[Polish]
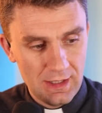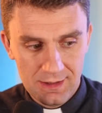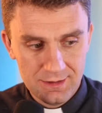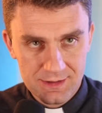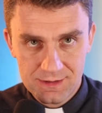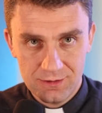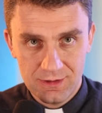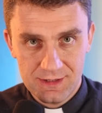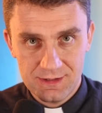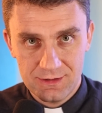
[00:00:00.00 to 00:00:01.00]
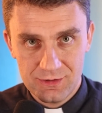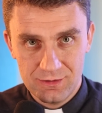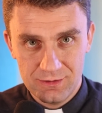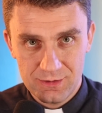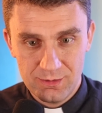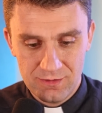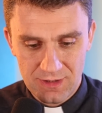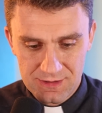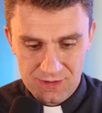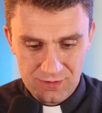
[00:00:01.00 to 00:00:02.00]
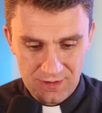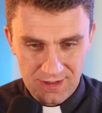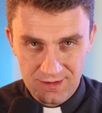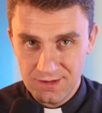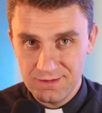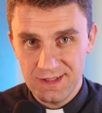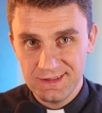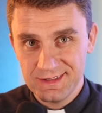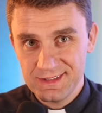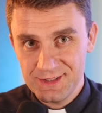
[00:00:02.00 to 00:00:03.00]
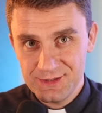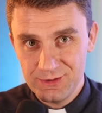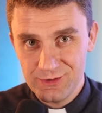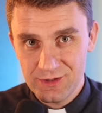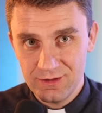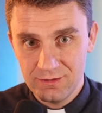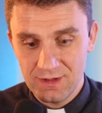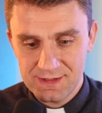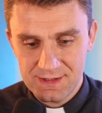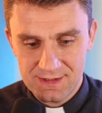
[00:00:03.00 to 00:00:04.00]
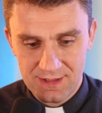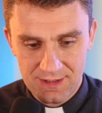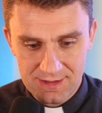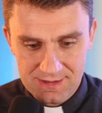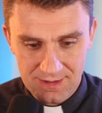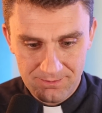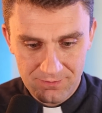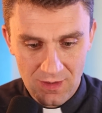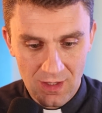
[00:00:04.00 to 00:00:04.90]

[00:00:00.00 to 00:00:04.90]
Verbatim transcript: ale jest to okazja też, do, żeby wracać do archiwalnych treści, do czego Was zachęcam.